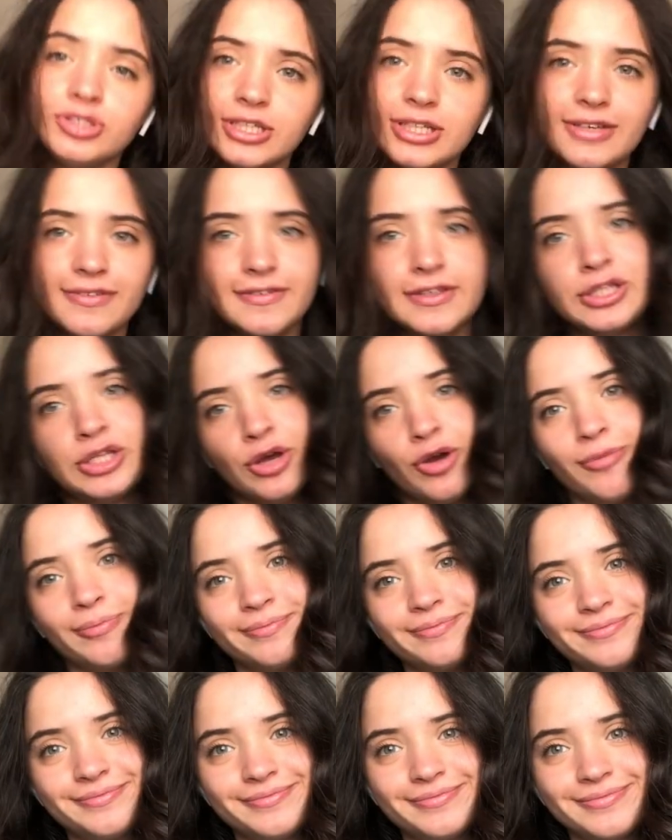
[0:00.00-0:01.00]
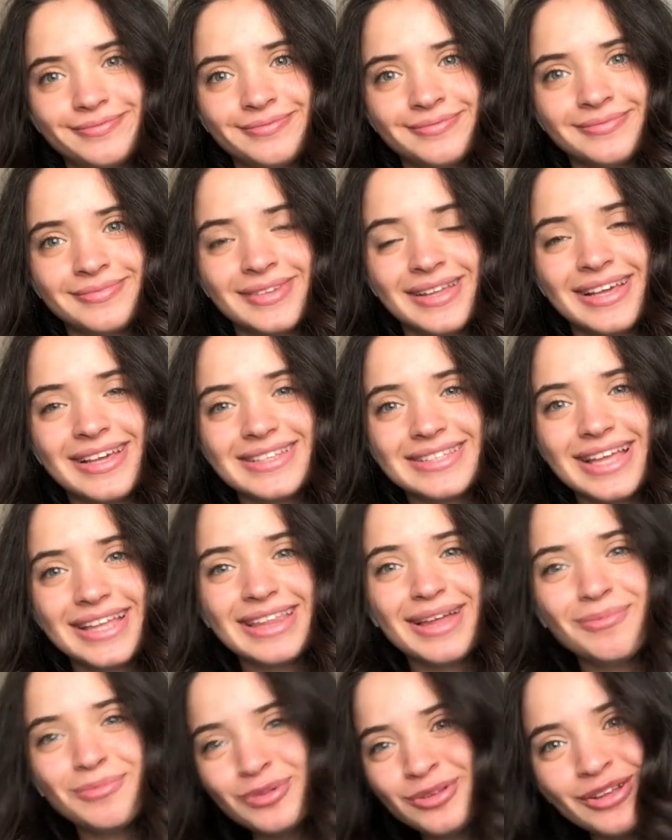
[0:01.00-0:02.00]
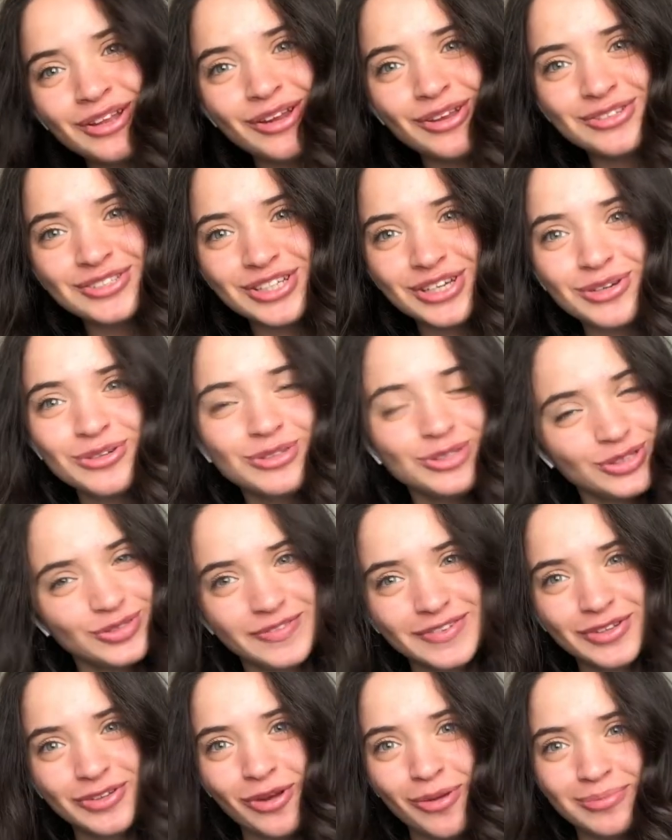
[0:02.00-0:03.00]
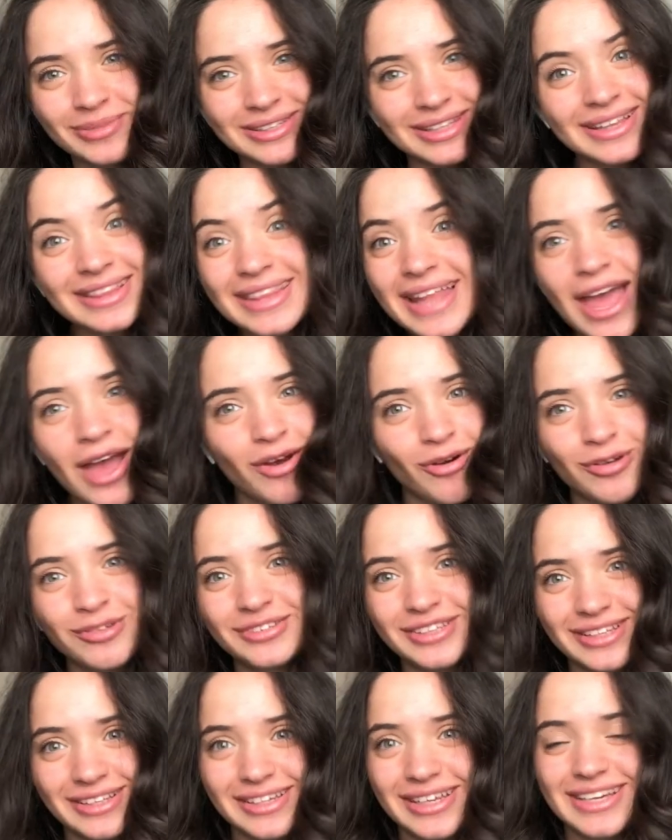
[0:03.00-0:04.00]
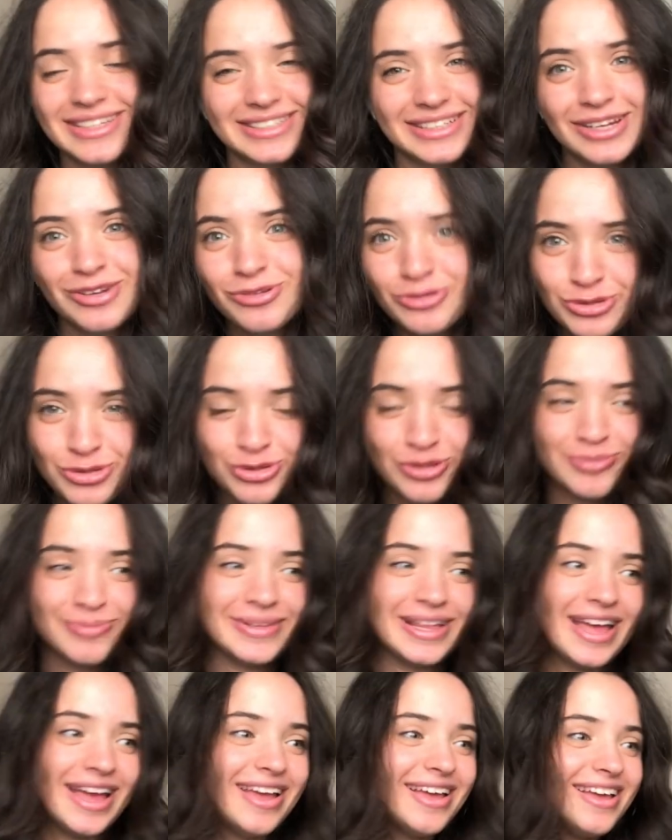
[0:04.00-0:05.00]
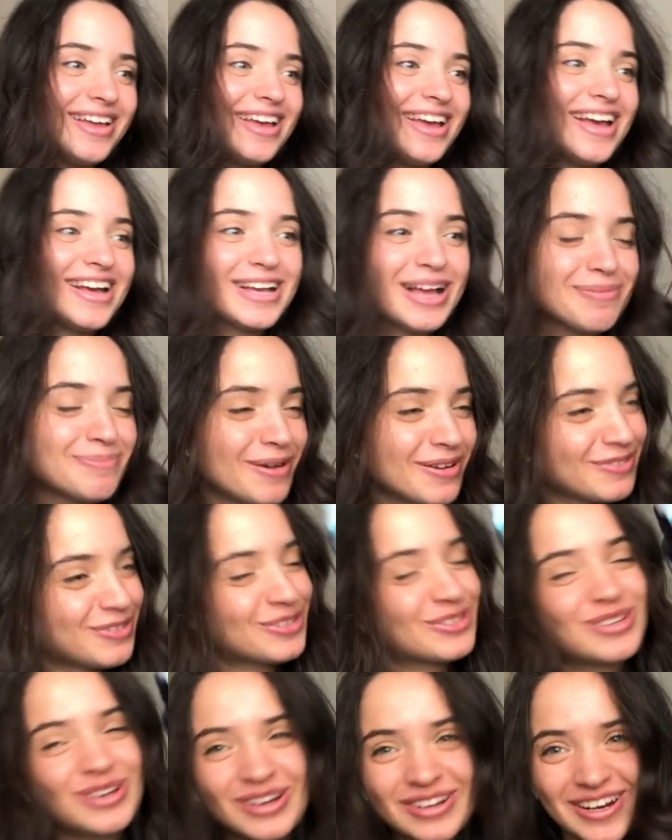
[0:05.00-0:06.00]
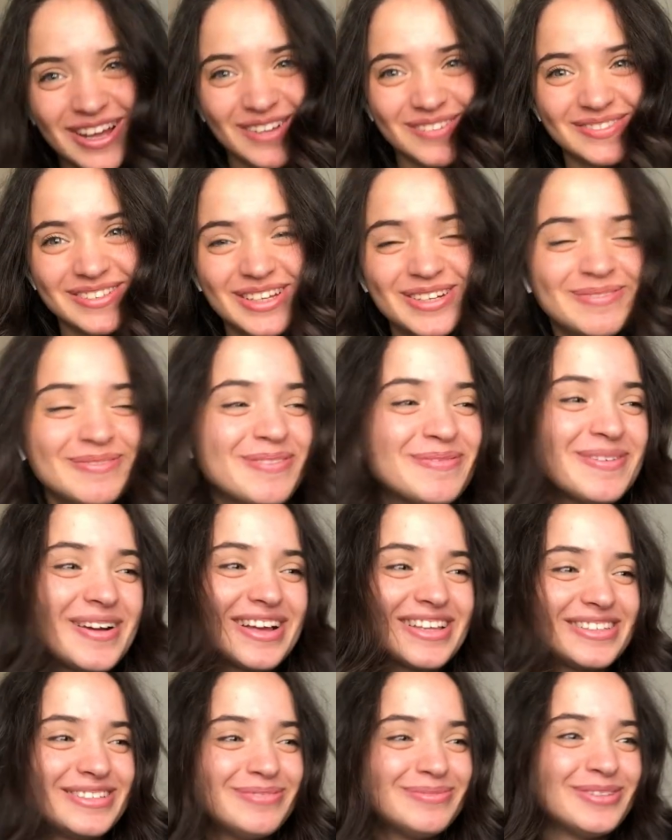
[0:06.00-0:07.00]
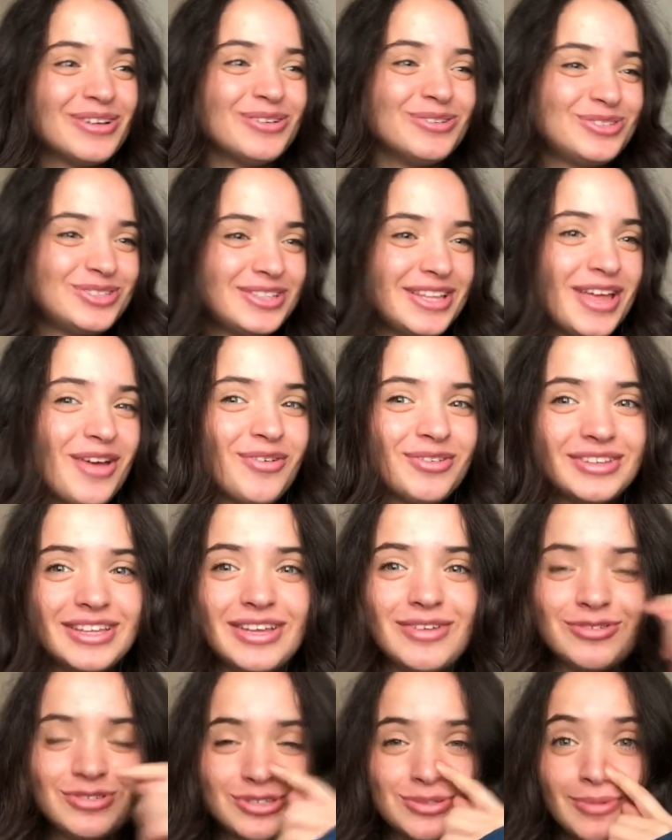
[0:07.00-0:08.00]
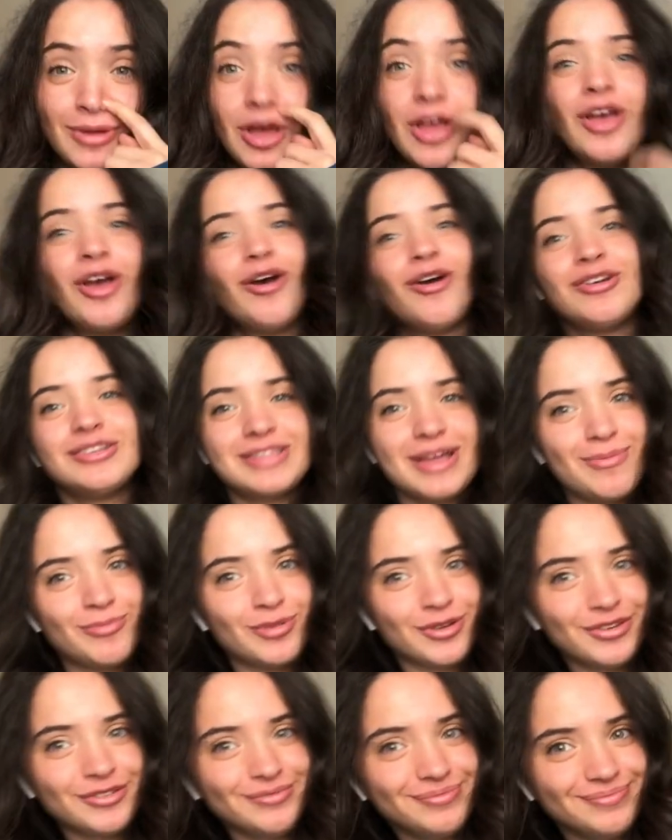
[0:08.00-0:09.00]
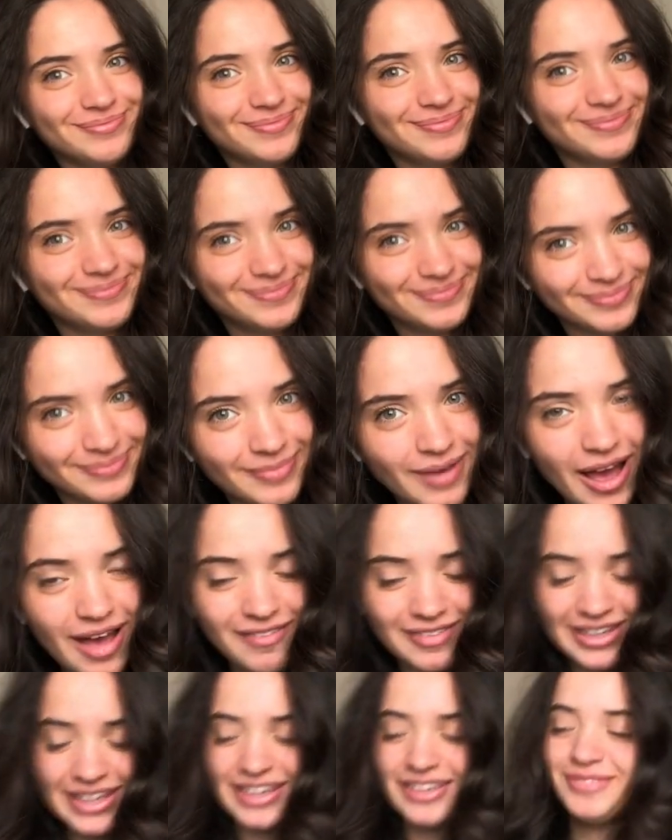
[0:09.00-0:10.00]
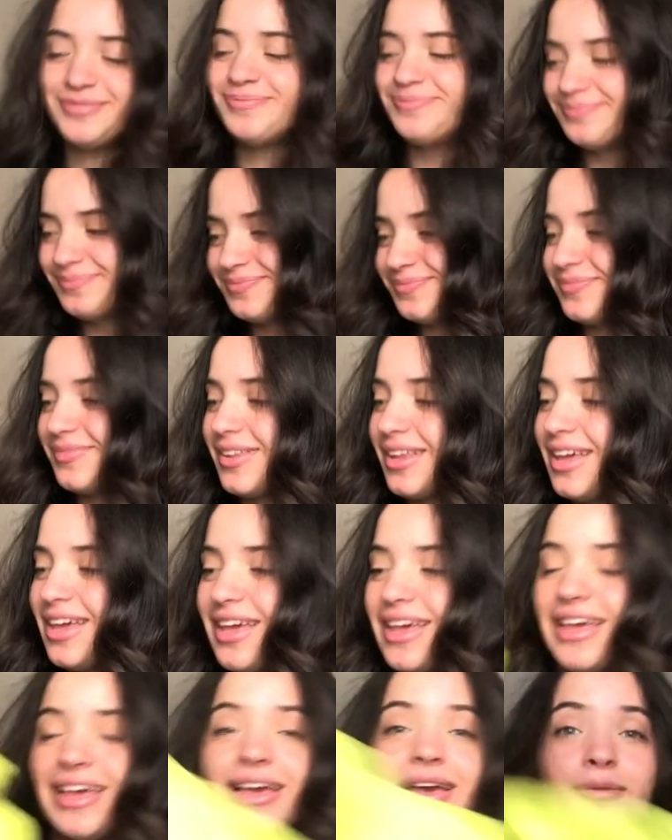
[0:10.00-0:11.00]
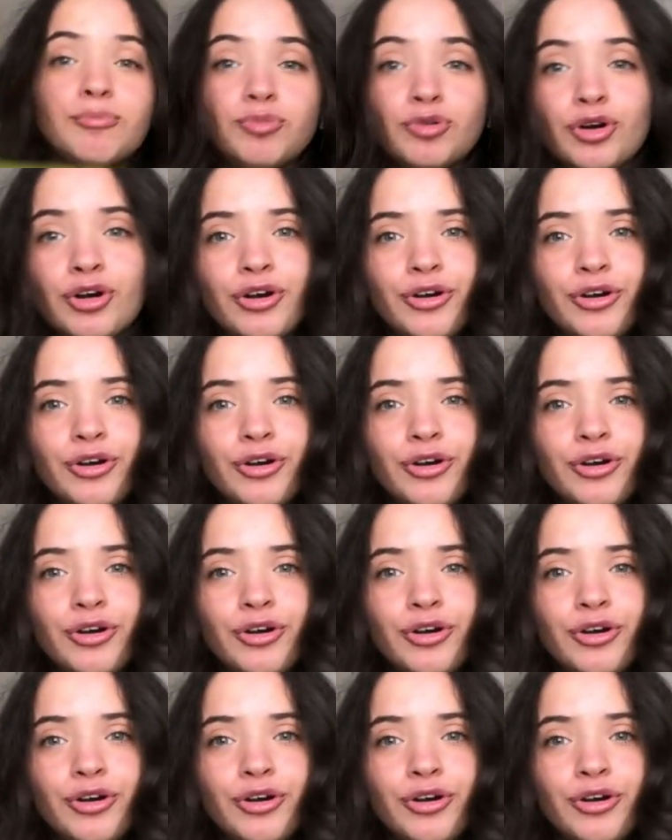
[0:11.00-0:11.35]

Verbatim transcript: önceki videom. Zaten bundan önceki 3 videomda da neon yeşil üstümde. Kapak fotoğraflarıma baktım da 3 da üstüne. O yüzden bugün mavi giyeyim. Bu.